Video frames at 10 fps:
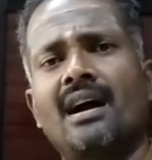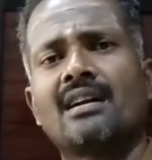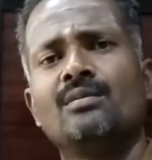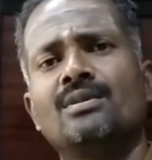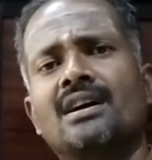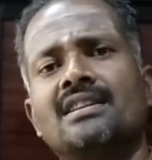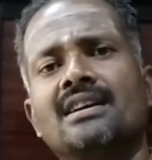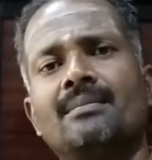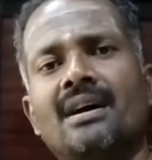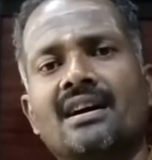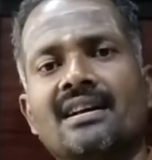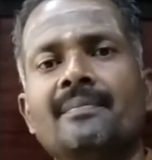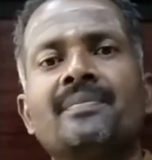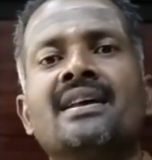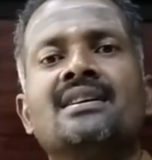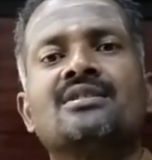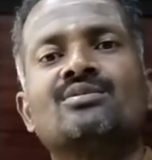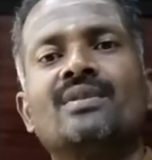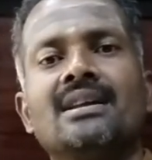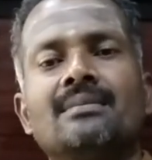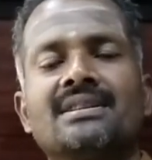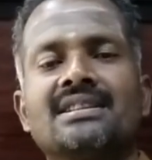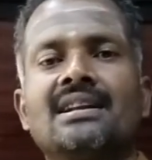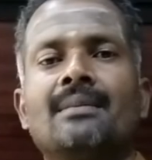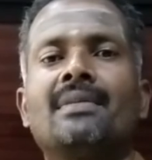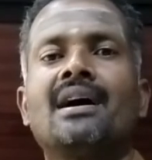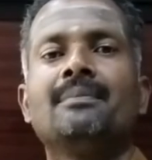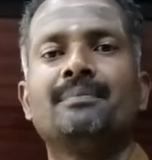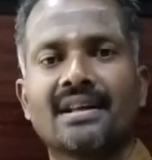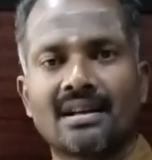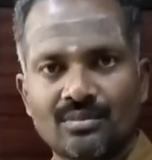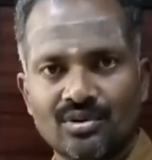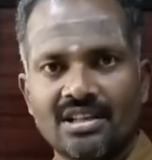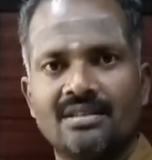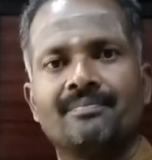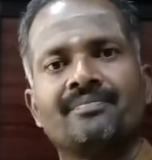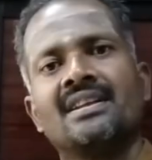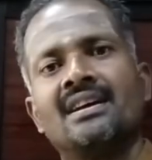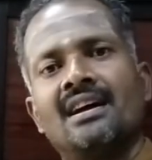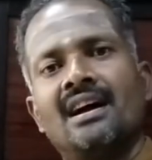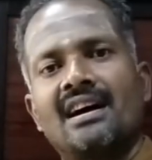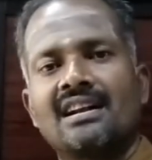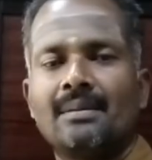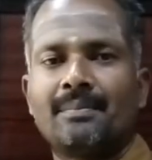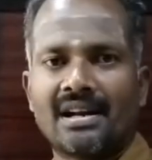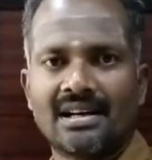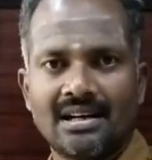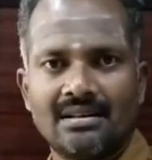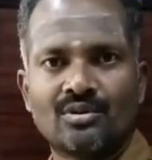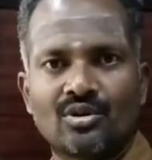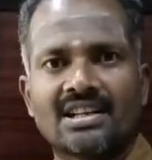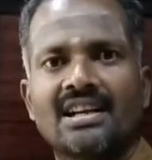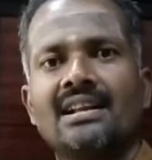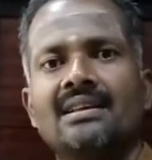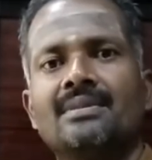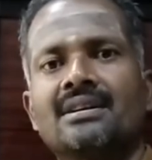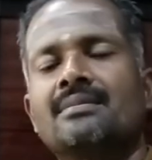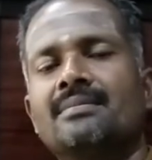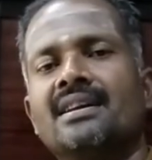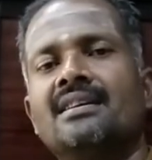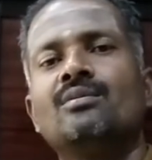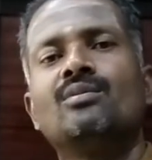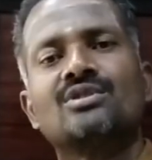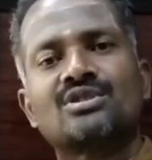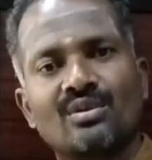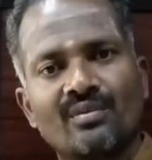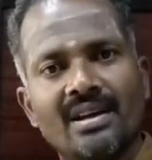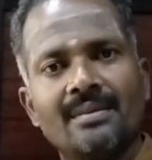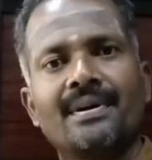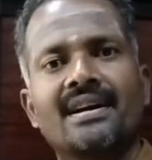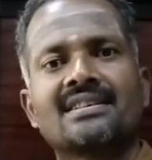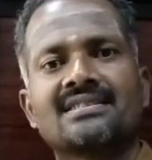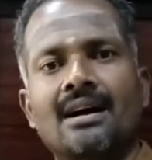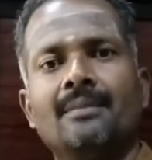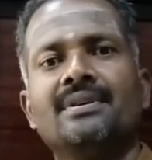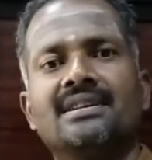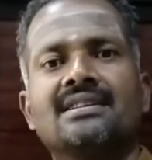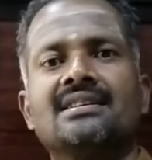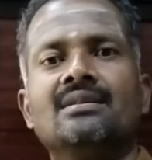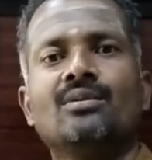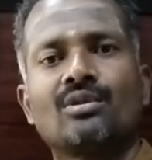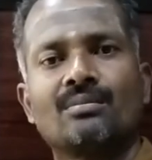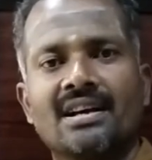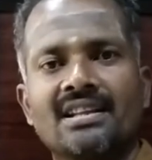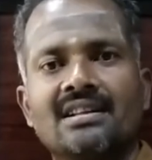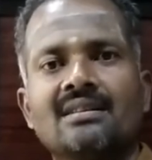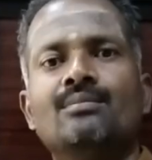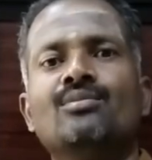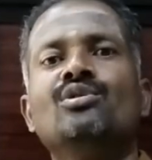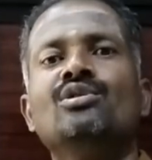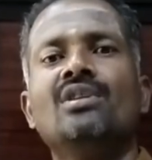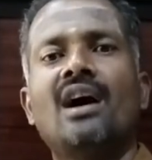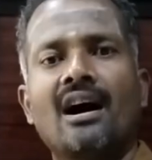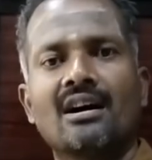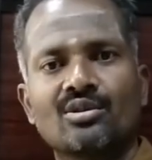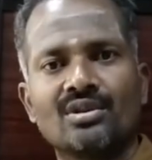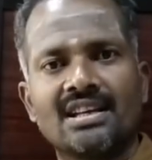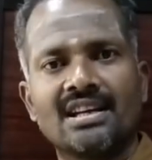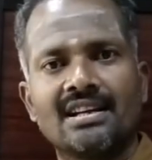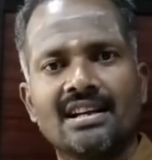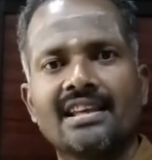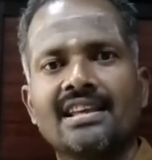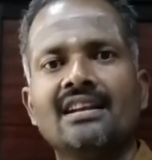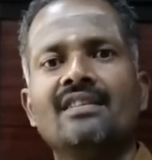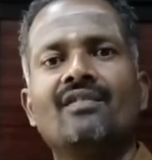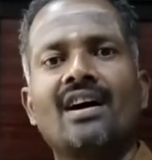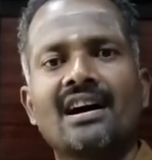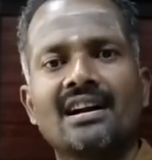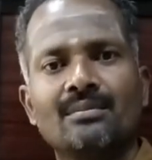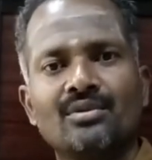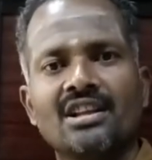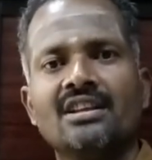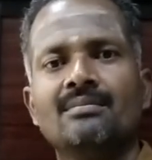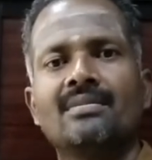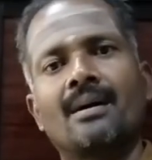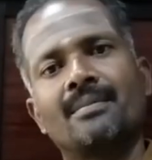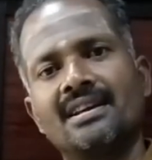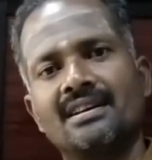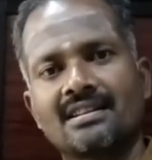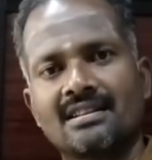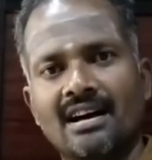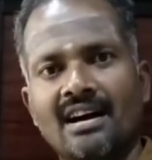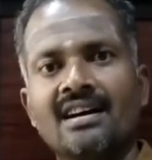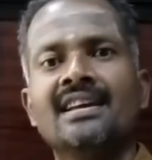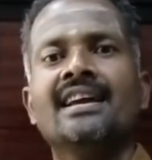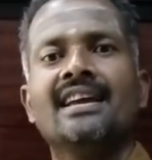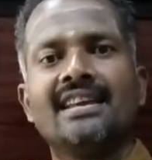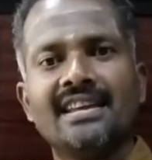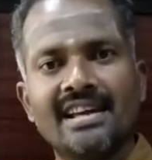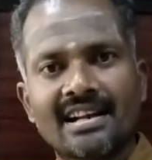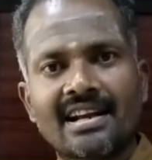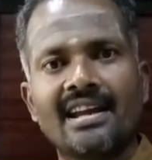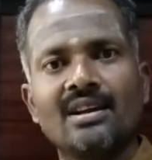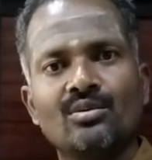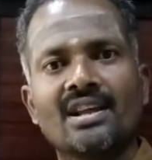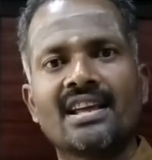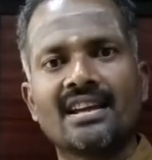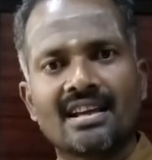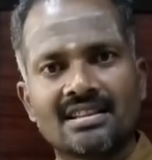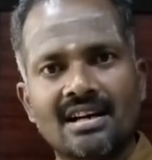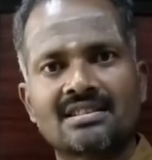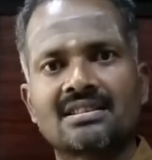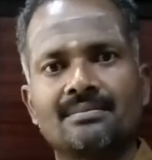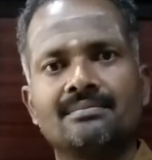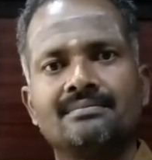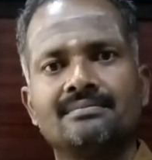அளவுக்கு அதிகமான சுவை இன்பத்தை நம்மால் பெற முடியும் அதனால பழங்களும் கொட்டைகளை மட்டுமே சுவைபட சாப்பிட்டு ஒரு மனிதன் முழு ஆரோக்கிய நிலையில் வாழ முடியும் அப்படிங்கிறது தான் இயற்கையினுடைய யதார்த்தம்